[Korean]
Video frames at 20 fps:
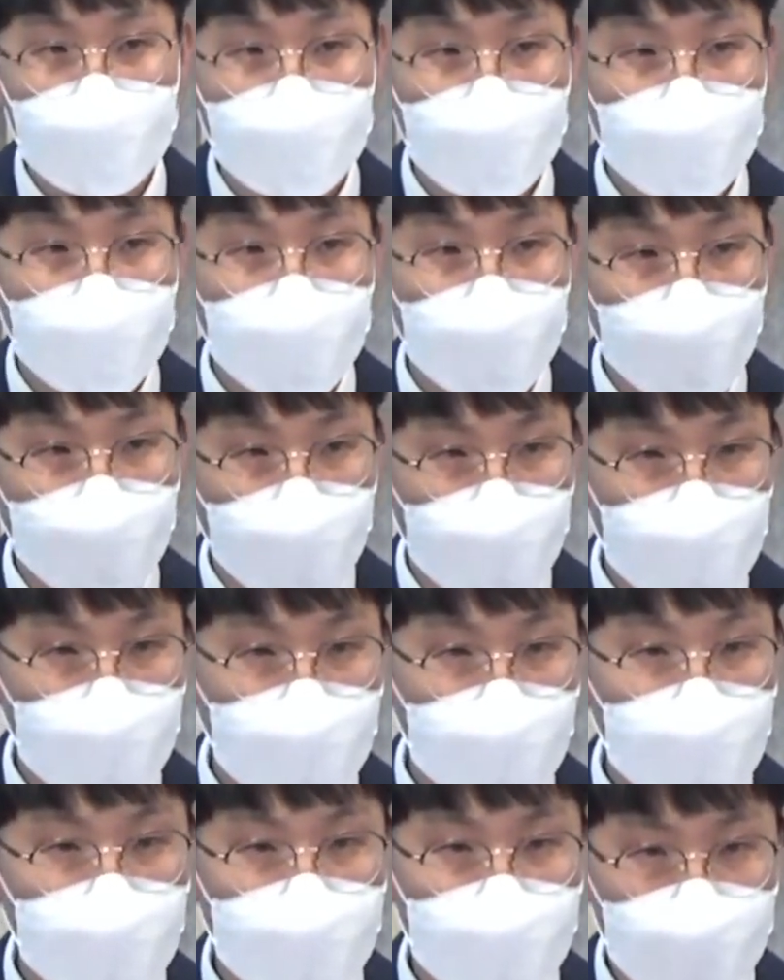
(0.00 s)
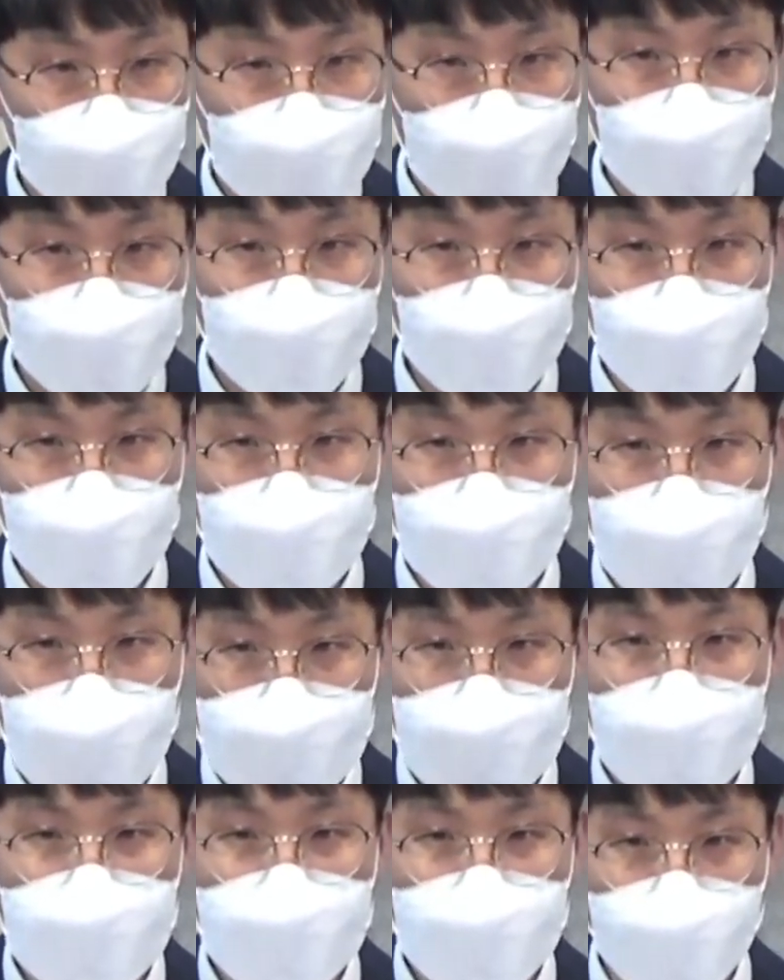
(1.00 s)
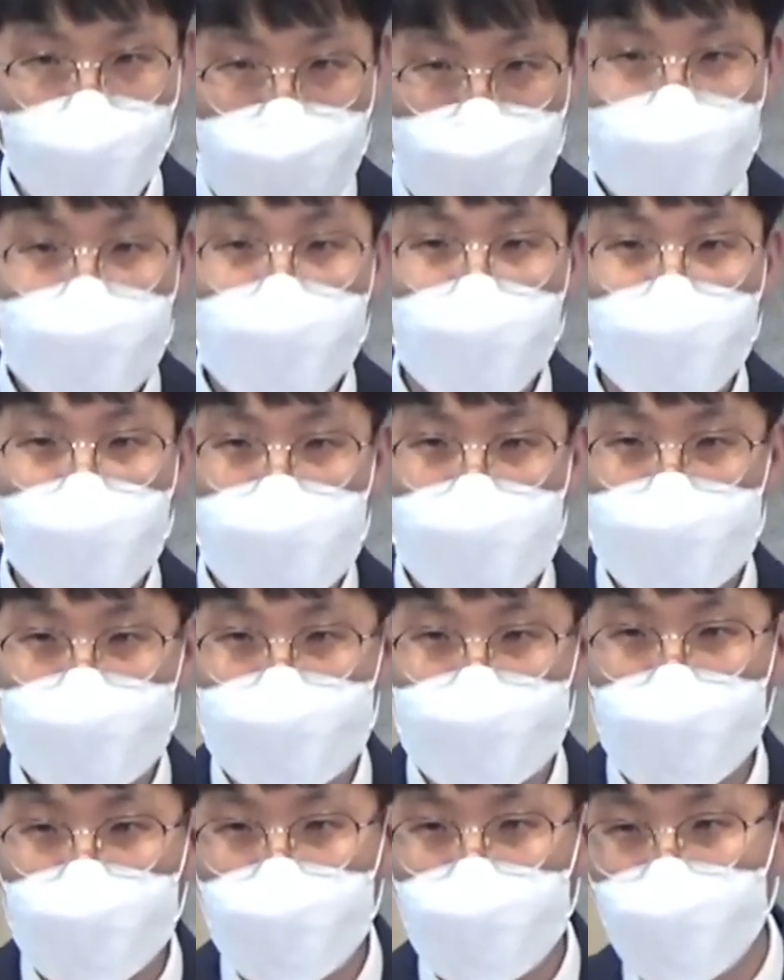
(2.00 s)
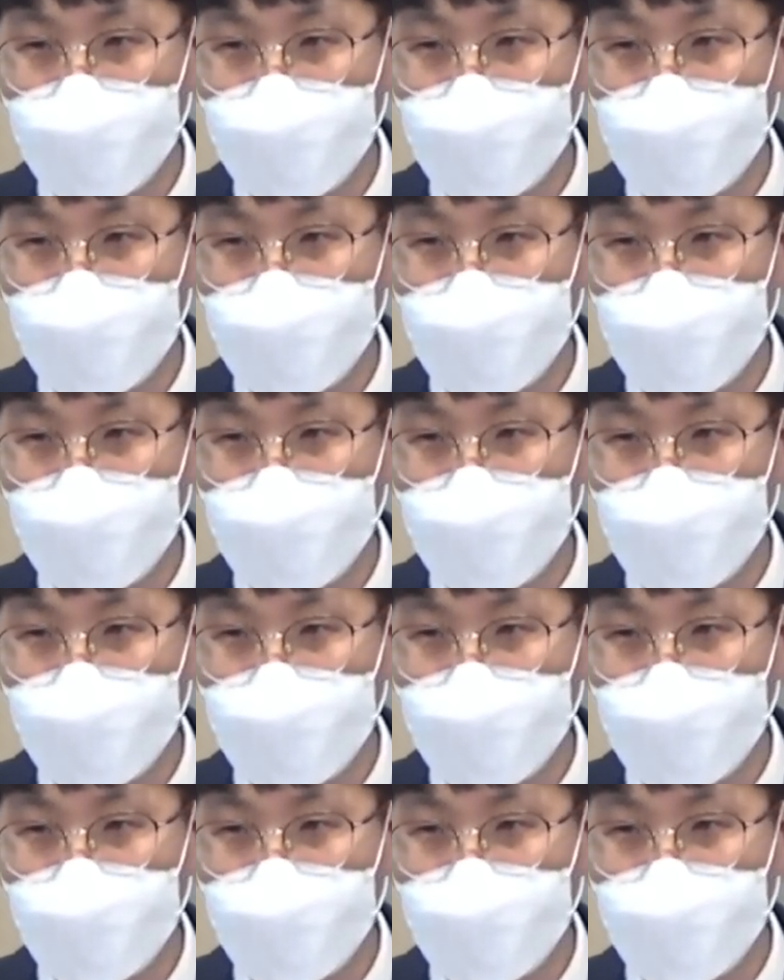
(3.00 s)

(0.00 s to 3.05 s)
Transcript: 어, 이, 우리 가장 왕성할 때가